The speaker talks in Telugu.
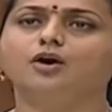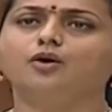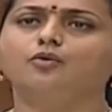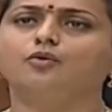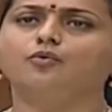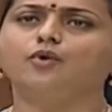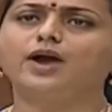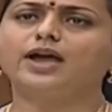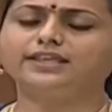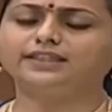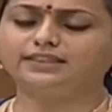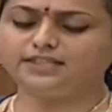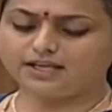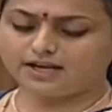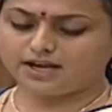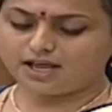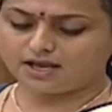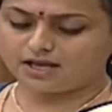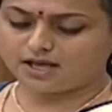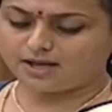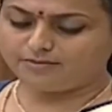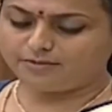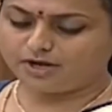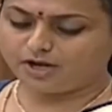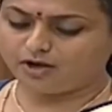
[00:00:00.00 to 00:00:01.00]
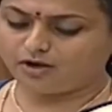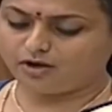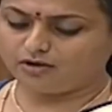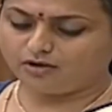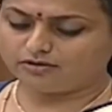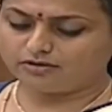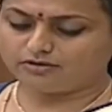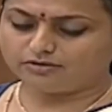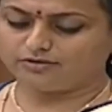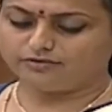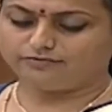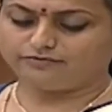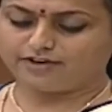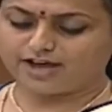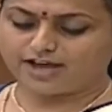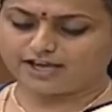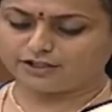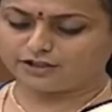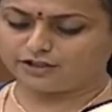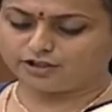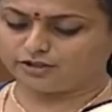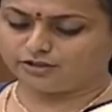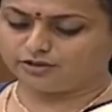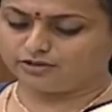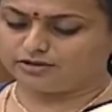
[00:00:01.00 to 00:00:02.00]
వైద్య రంగంలో
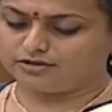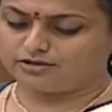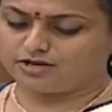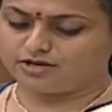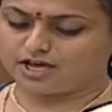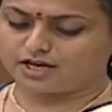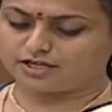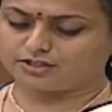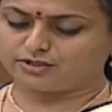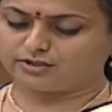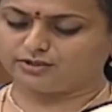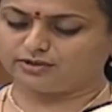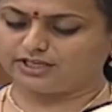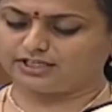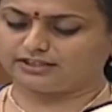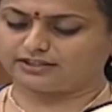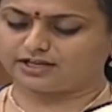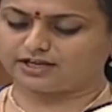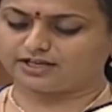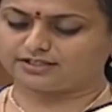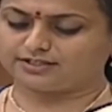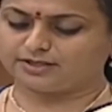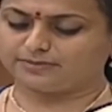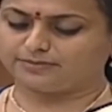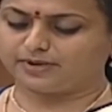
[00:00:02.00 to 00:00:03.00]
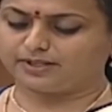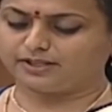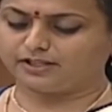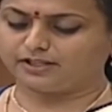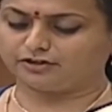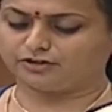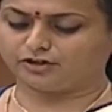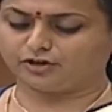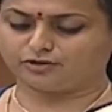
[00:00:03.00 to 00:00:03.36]
వైద్యులు నర్సులు ఇతర సిబ్బందితో